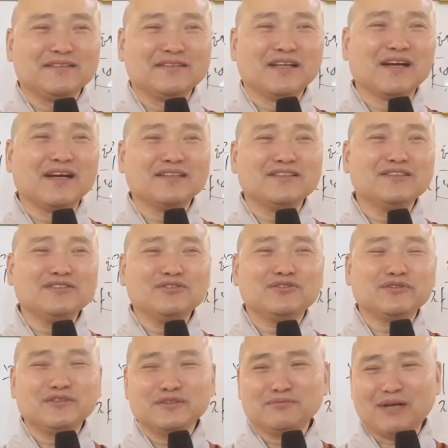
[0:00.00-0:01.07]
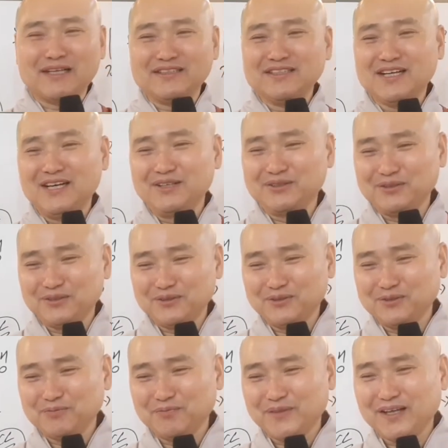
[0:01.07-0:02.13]
내가 실수를 많이
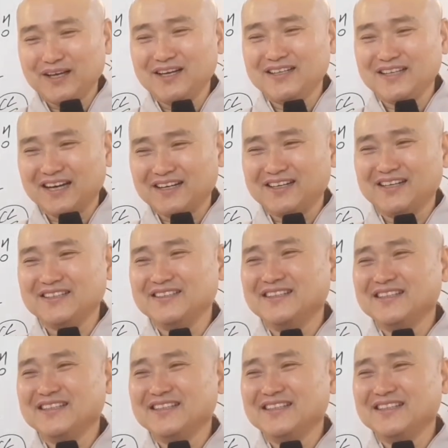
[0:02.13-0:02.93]
하고 내가 약간